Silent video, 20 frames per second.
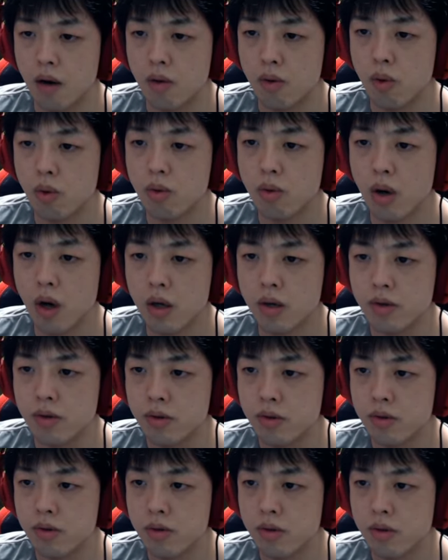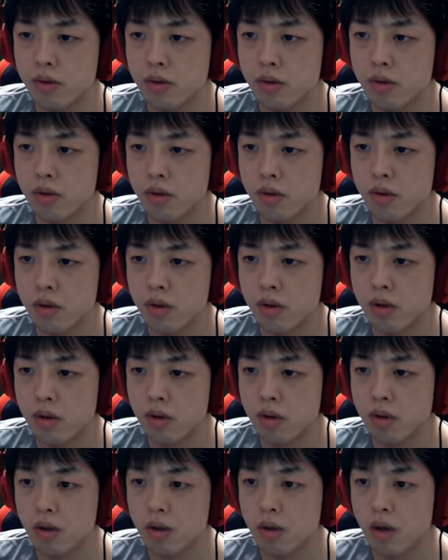怖く
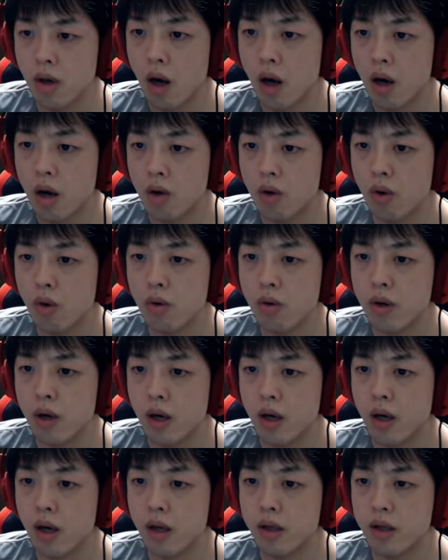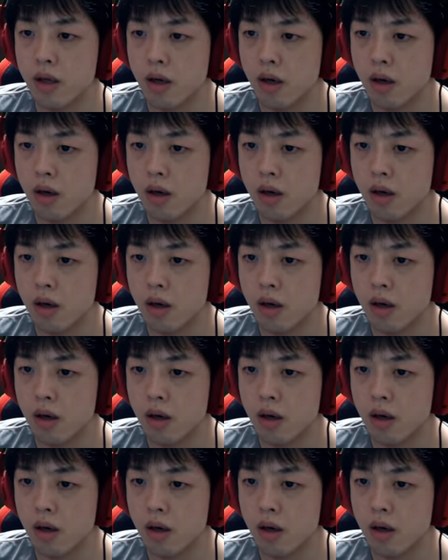今回開いた。